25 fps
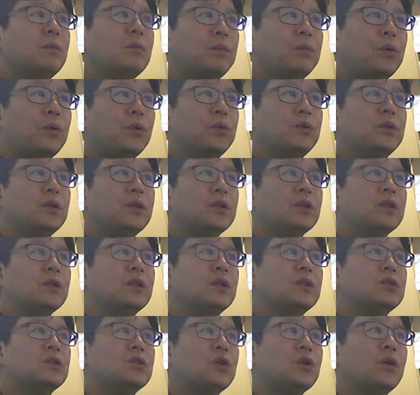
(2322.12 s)
본
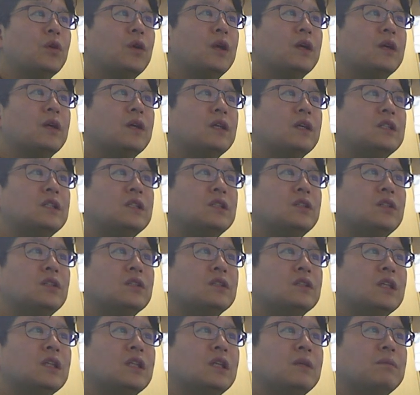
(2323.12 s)
정형외과
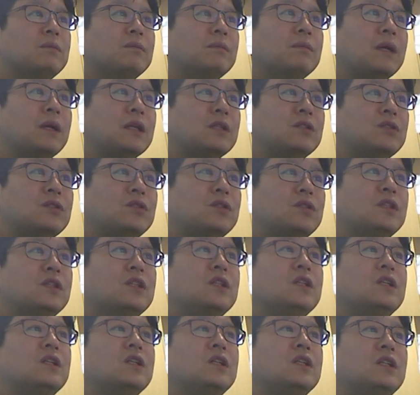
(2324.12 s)
신경차단
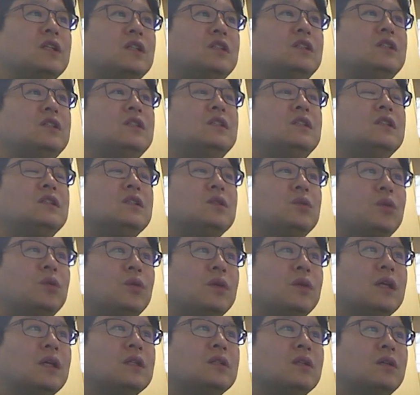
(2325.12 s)
마취를
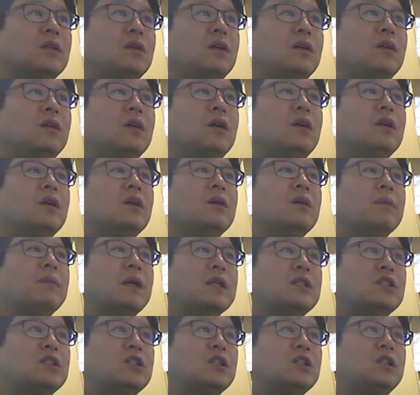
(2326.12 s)
통해서
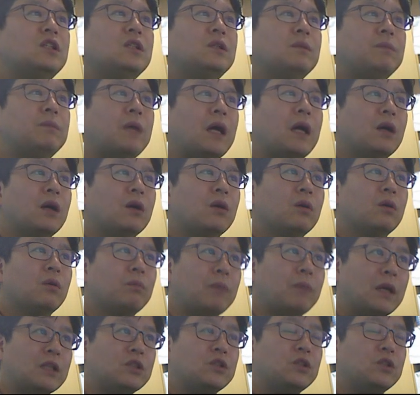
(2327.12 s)
마취를
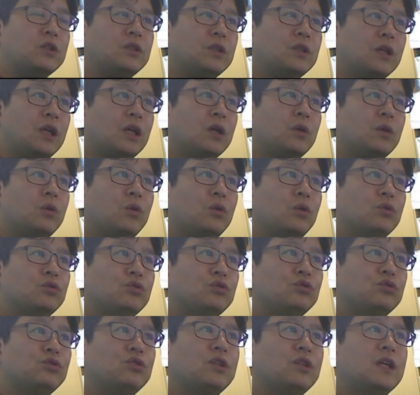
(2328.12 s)
하고
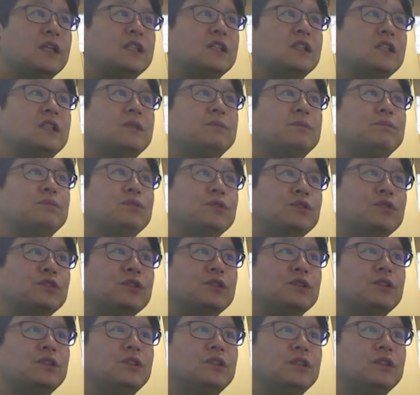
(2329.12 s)
수술하실
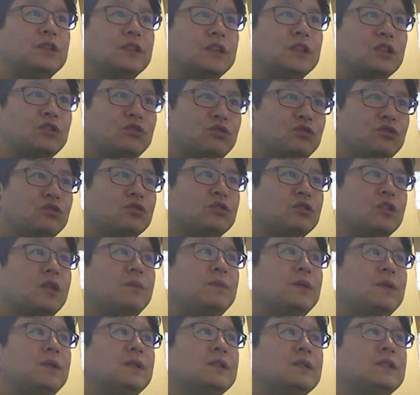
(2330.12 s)
분들은 이제 쭉
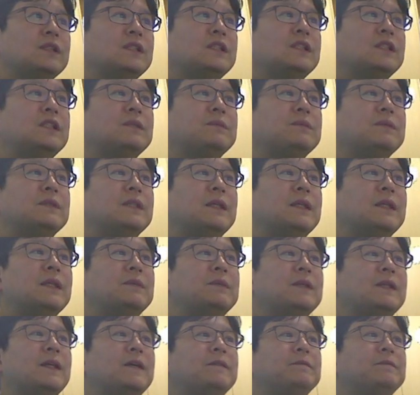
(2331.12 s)
설명을 들으시면
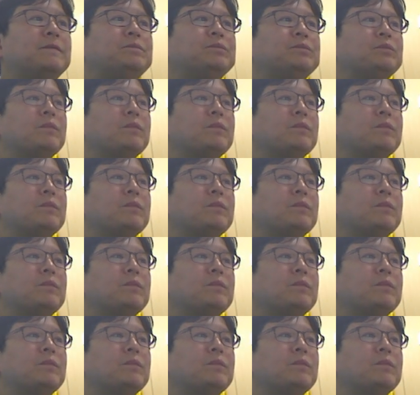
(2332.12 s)
됩니다.